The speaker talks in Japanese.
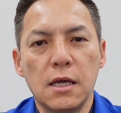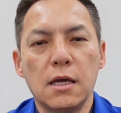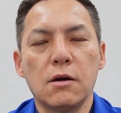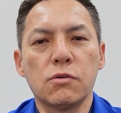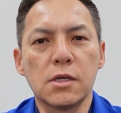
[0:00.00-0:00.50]

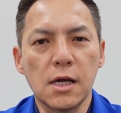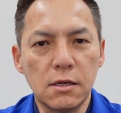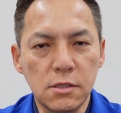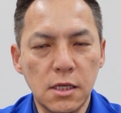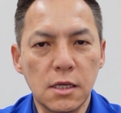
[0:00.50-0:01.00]
えー、お気
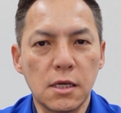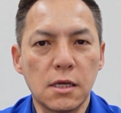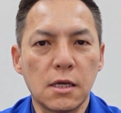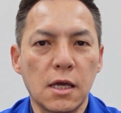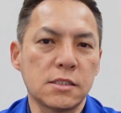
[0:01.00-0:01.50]
軽
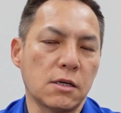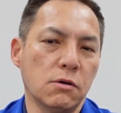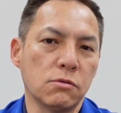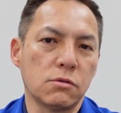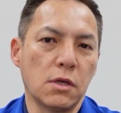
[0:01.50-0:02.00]
に弊社
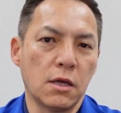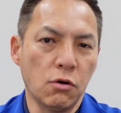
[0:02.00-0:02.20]
の、えー、